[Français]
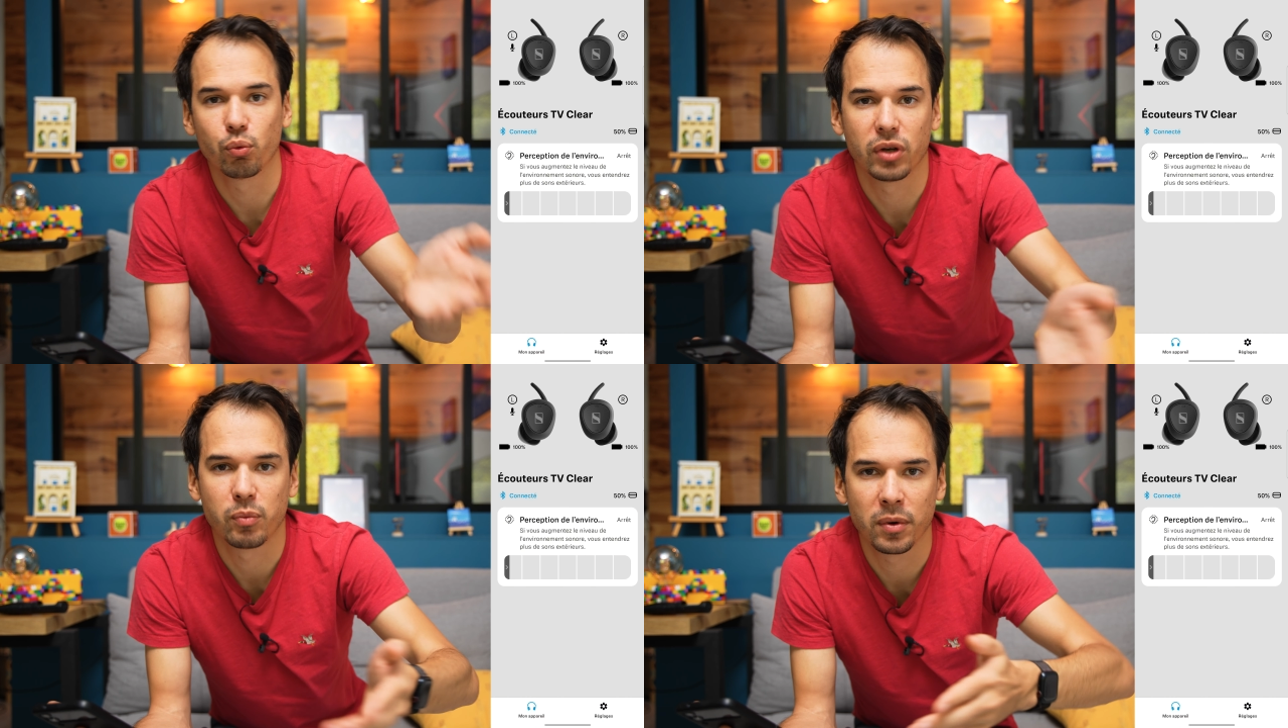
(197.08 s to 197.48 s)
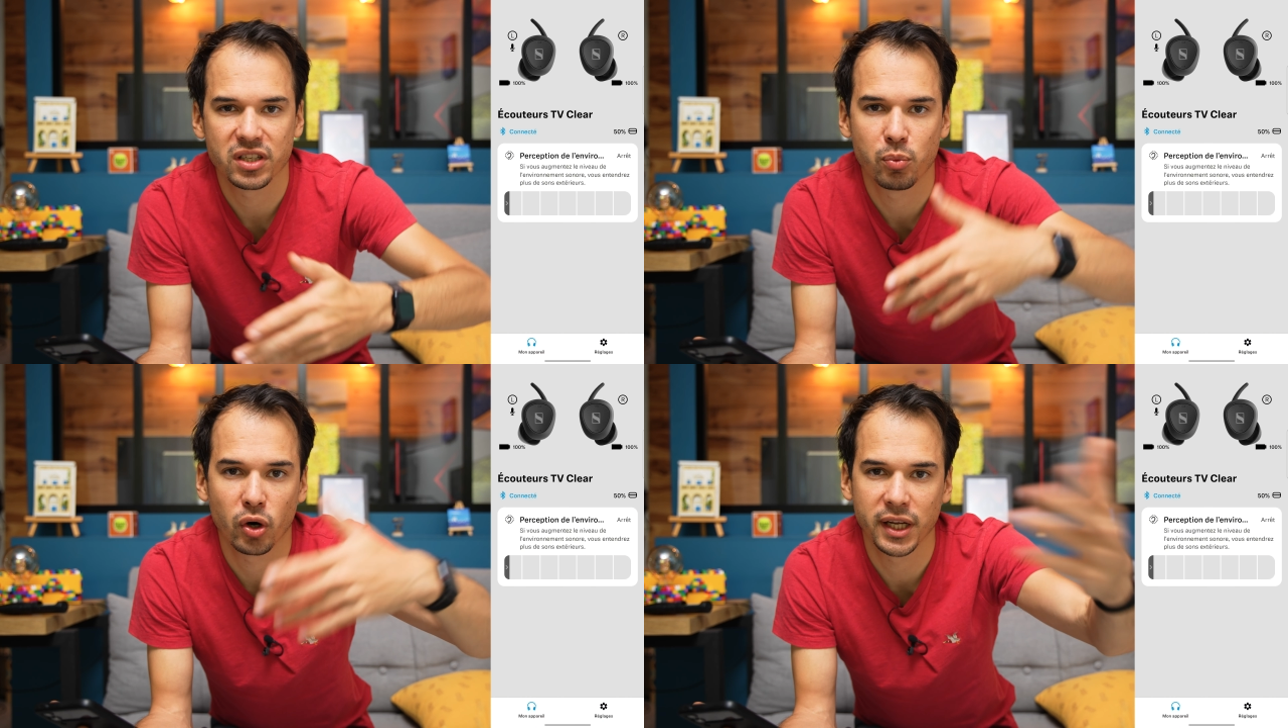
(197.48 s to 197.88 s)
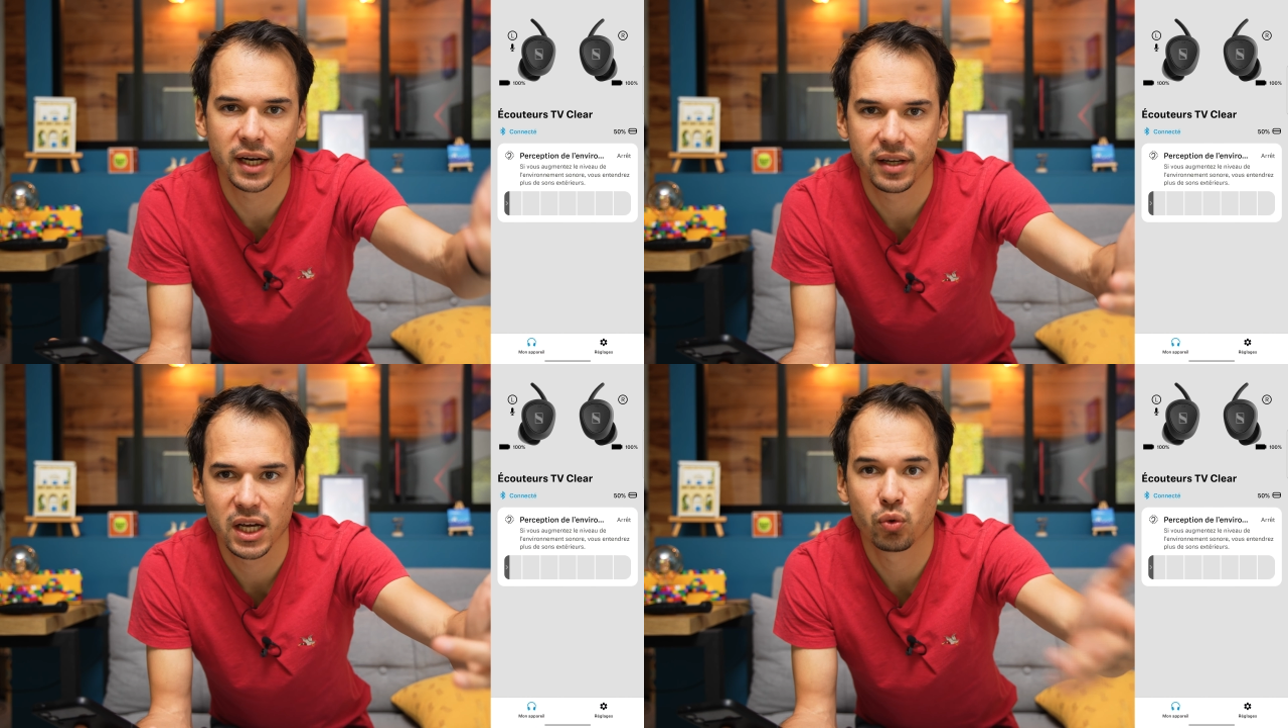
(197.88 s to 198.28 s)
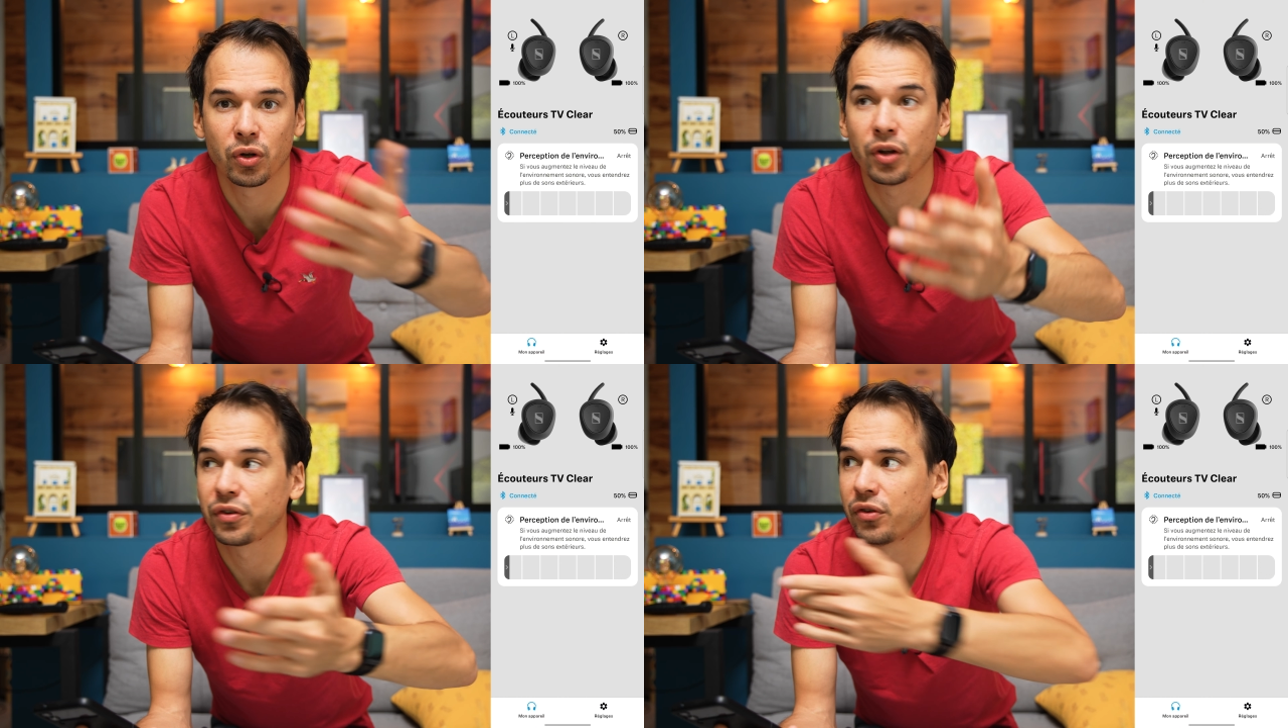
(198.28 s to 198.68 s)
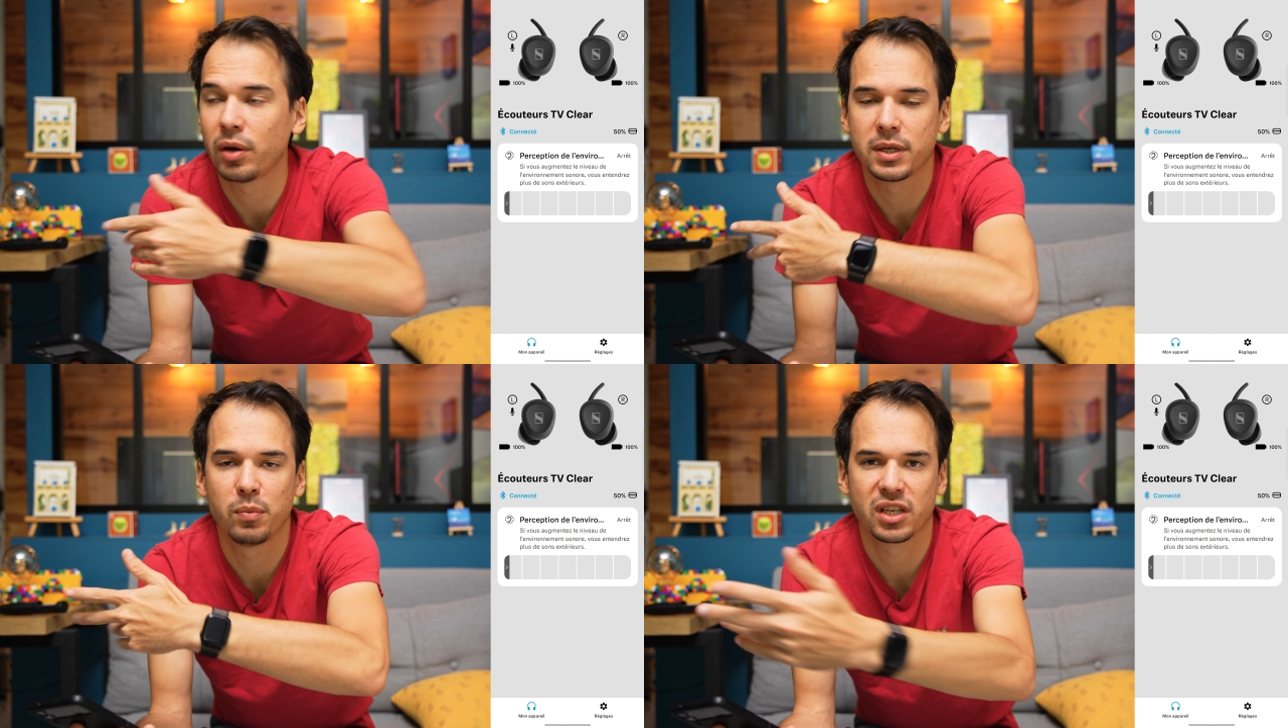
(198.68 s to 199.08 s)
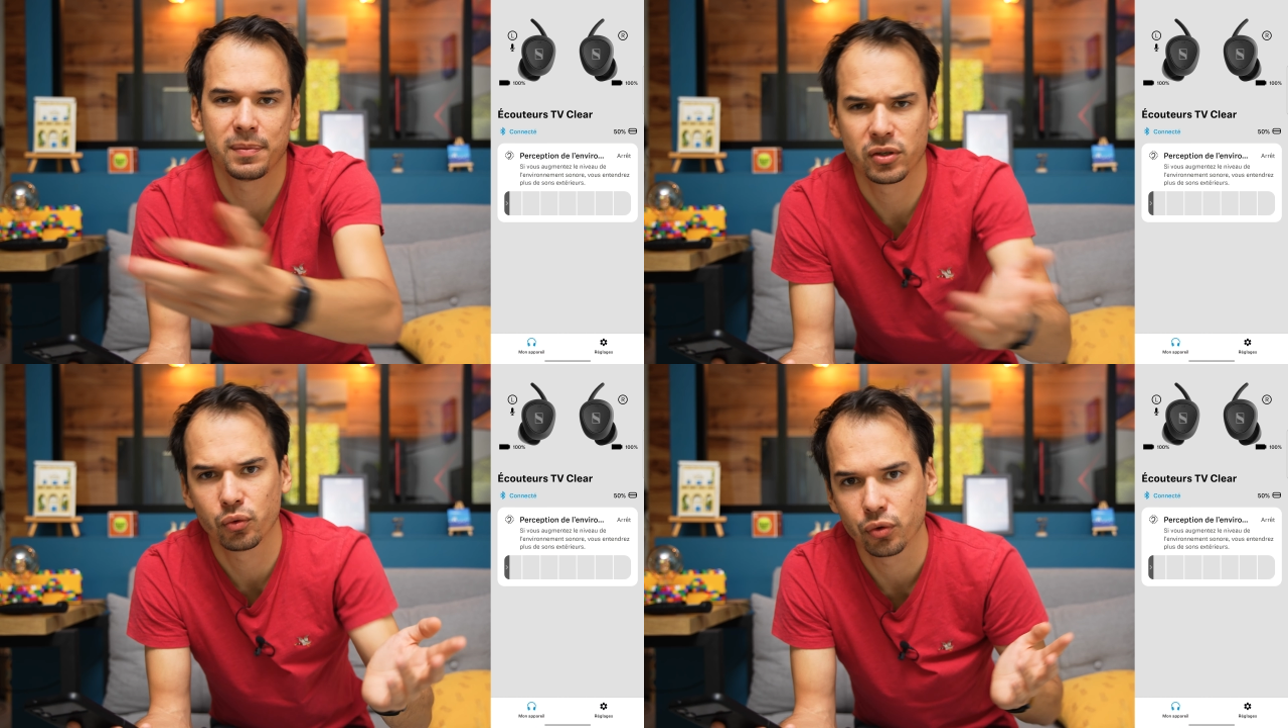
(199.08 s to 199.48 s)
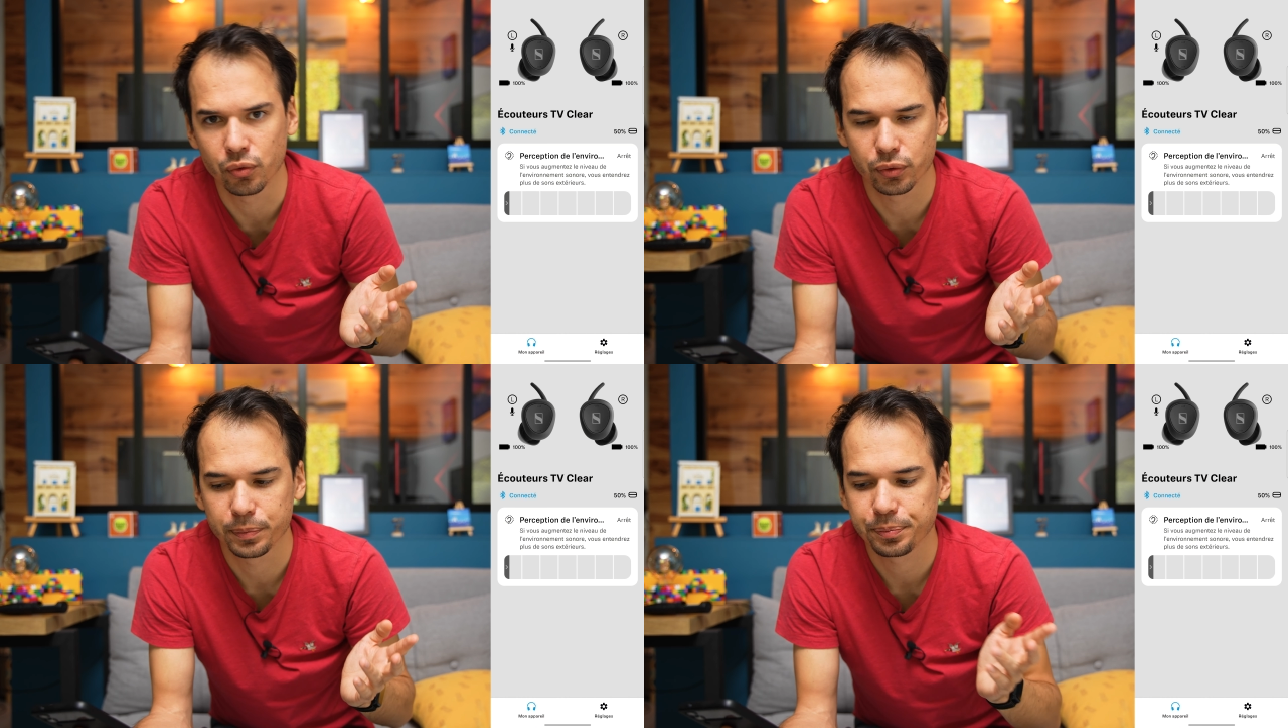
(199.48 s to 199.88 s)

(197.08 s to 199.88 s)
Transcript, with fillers: Donc simplement, c'est pour aider la télé tout en entendant un petit peu ce qui se passe autour de nous.